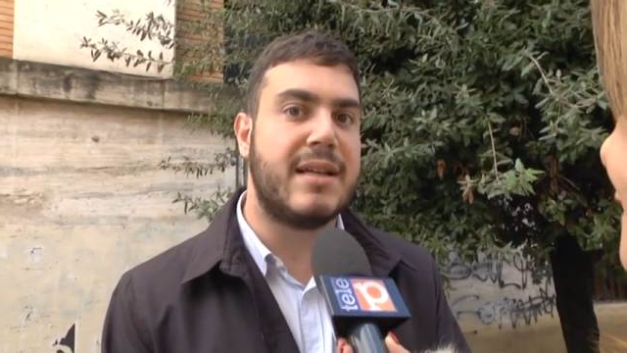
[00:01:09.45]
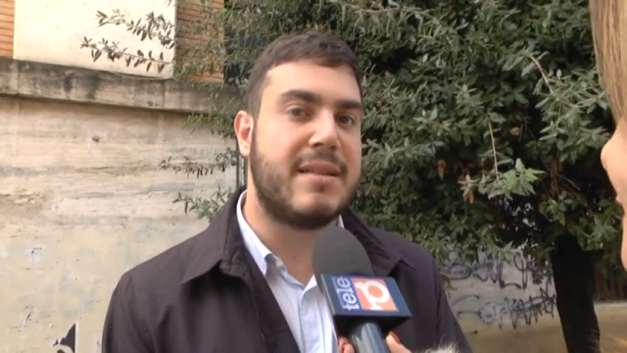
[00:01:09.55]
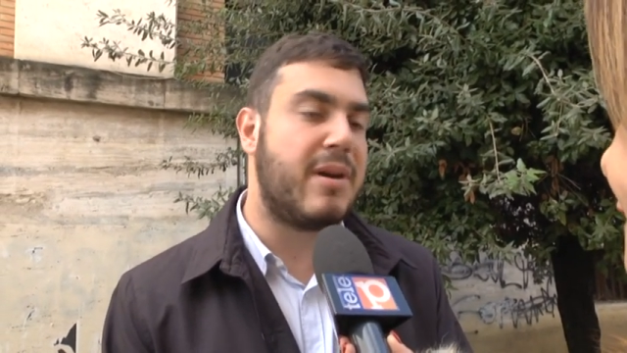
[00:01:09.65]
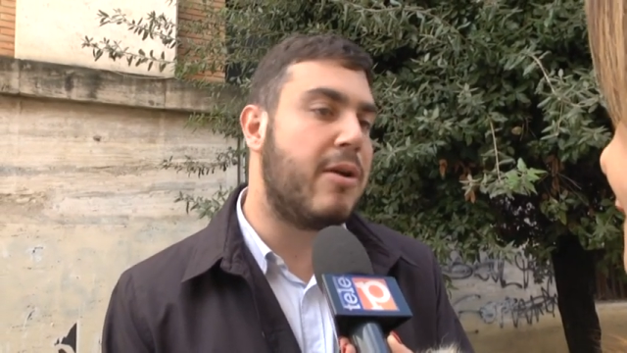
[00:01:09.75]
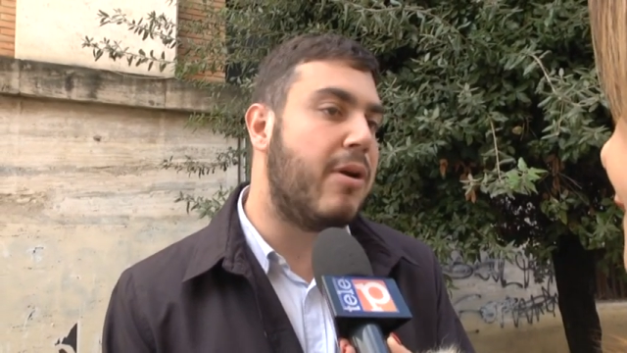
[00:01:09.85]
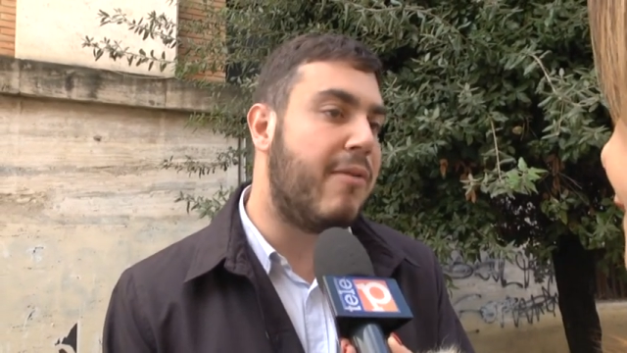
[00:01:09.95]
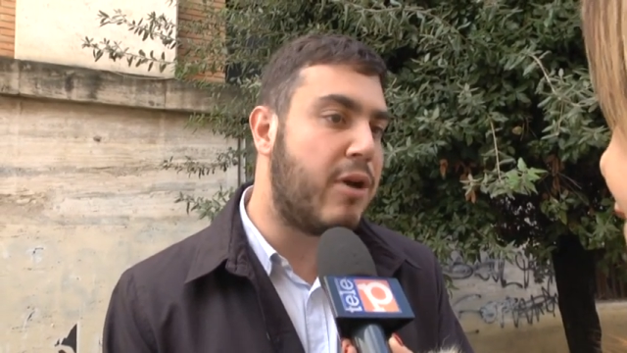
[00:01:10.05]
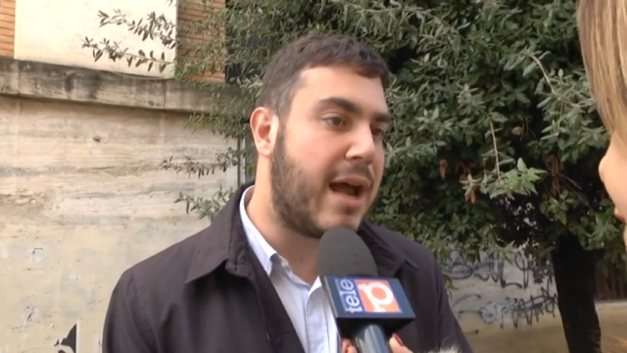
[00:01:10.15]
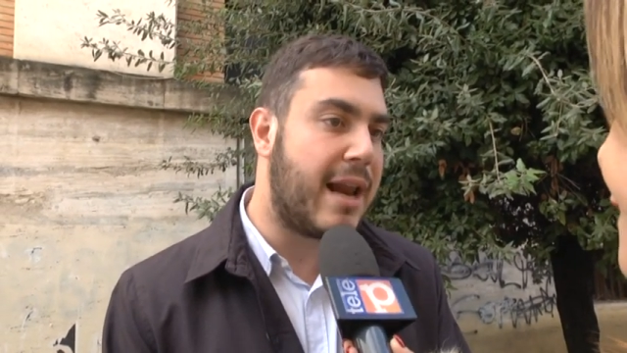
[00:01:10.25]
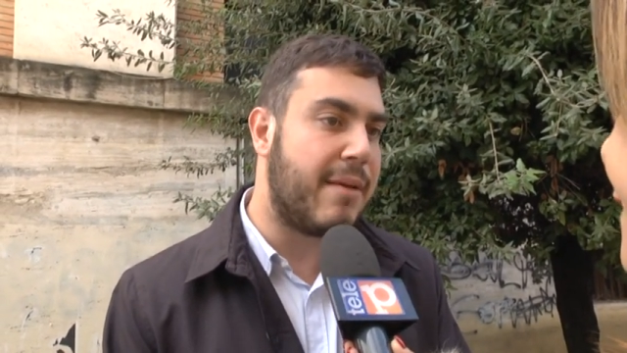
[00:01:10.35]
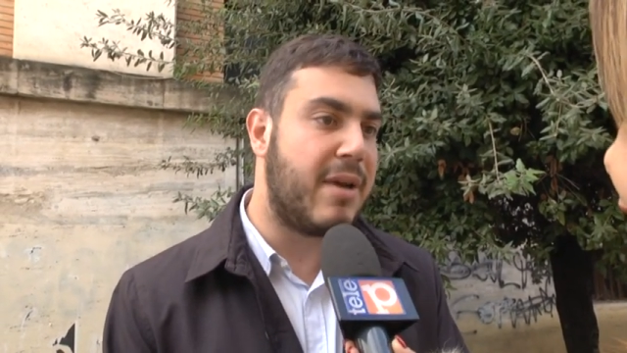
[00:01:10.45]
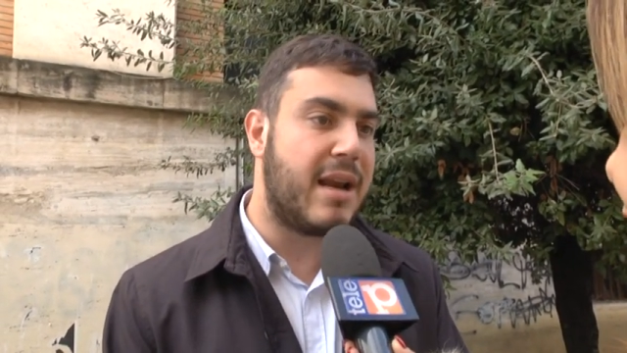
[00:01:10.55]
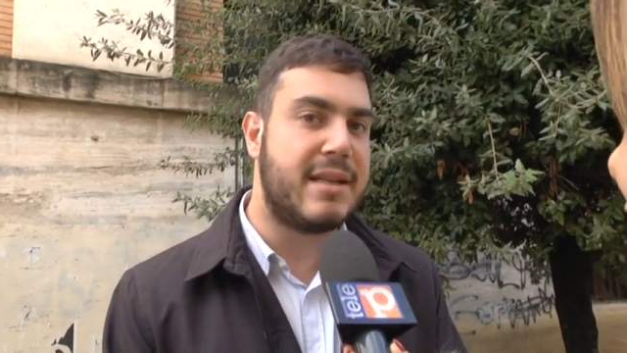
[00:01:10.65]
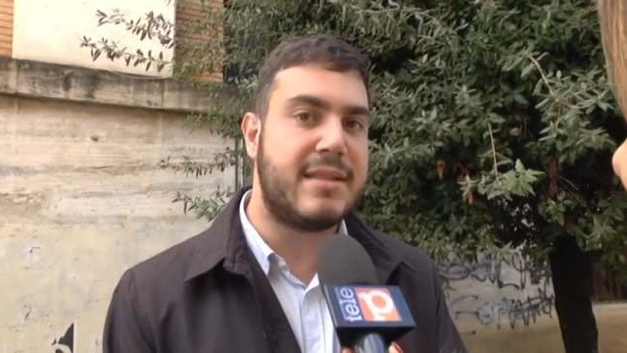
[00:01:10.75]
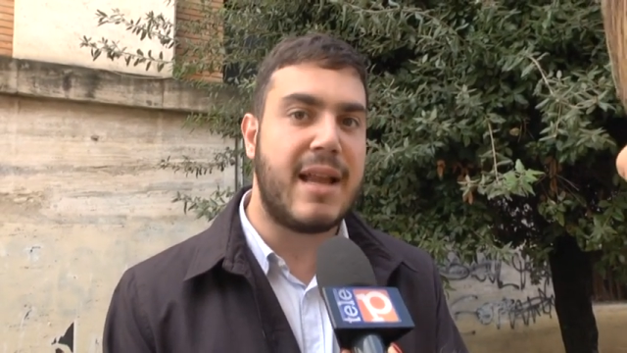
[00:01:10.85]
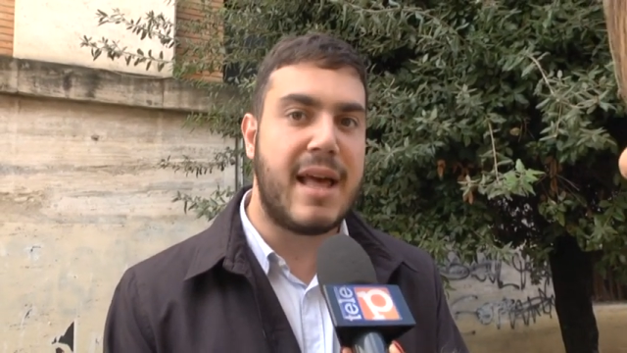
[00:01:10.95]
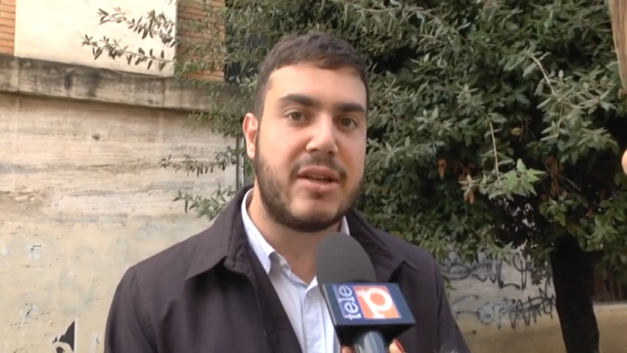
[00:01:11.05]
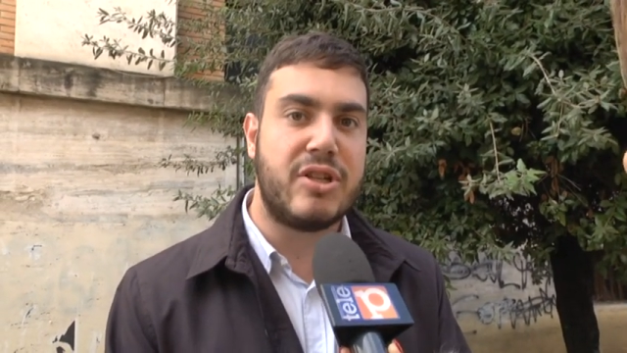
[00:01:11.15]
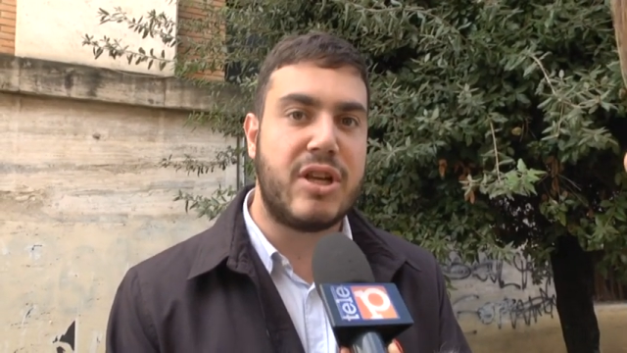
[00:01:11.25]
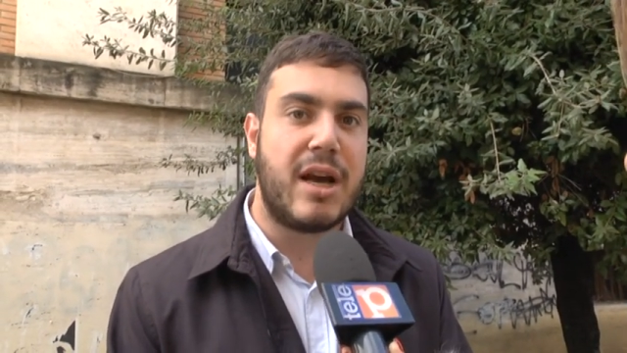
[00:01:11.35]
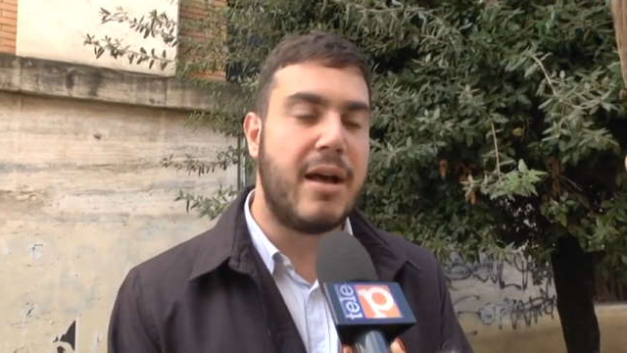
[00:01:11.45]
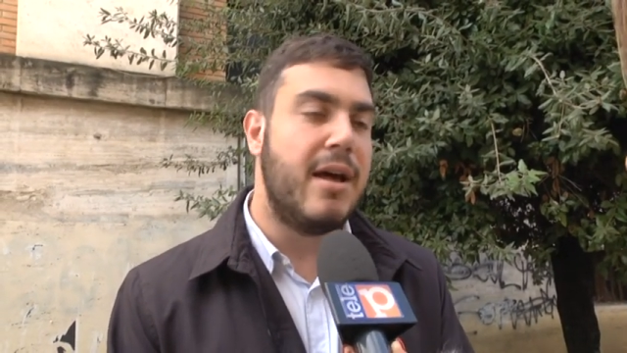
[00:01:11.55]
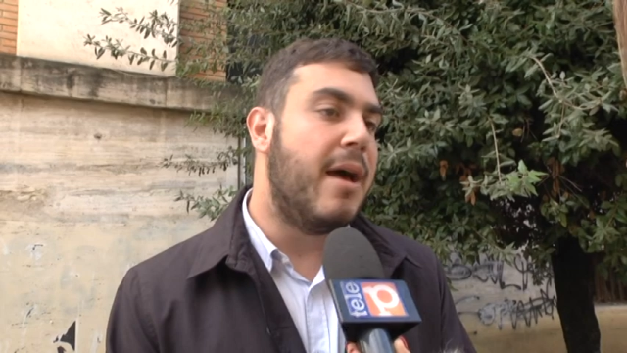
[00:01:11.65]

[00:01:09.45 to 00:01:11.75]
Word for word: sapranno lavorare in maniera sinergica